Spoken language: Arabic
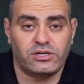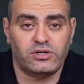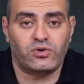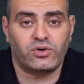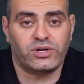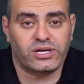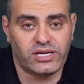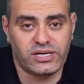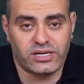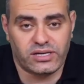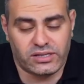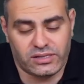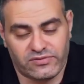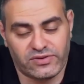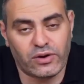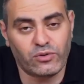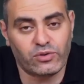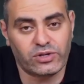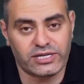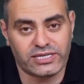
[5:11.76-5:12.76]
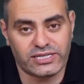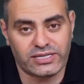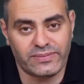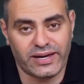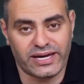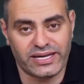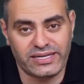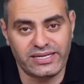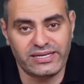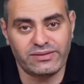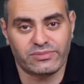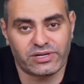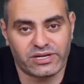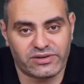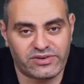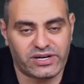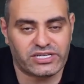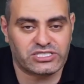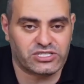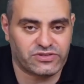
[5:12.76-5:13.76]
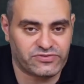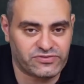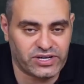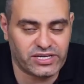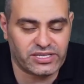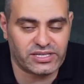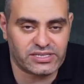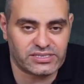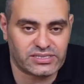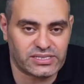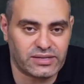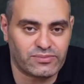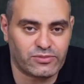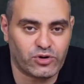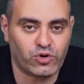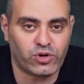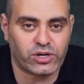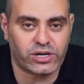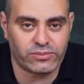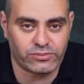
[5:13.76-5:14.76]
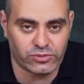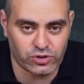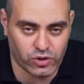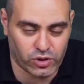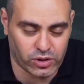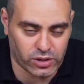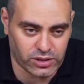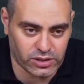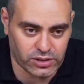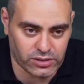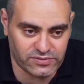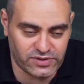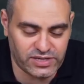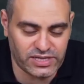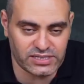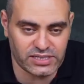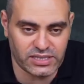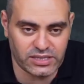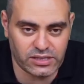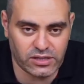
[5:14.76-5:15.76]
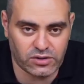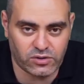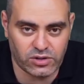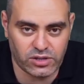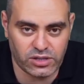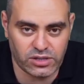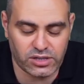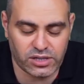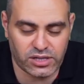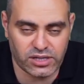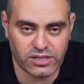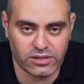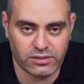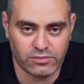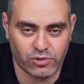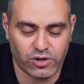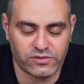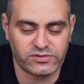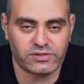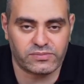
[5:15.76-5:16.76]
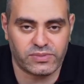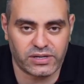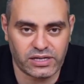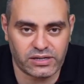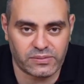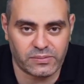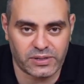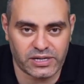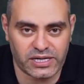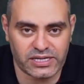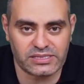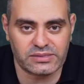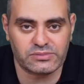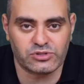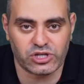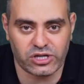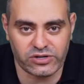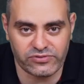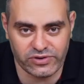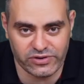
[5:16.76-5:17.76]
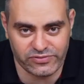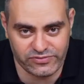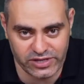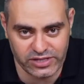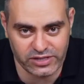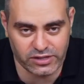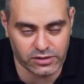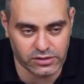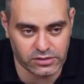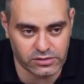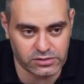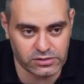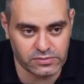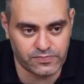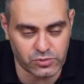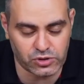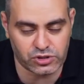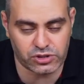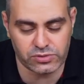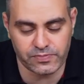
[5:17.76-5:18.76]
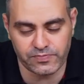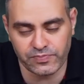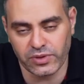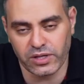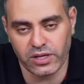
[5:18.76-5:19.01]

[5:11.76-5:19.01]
ان هو جه في اول اجتماع ليه ما رفعش الفايده زي ما هو كان متوقع فالناس قالت لك والله ده كده محافظ البنك المركزي مش هيرفع الفايده خالص بص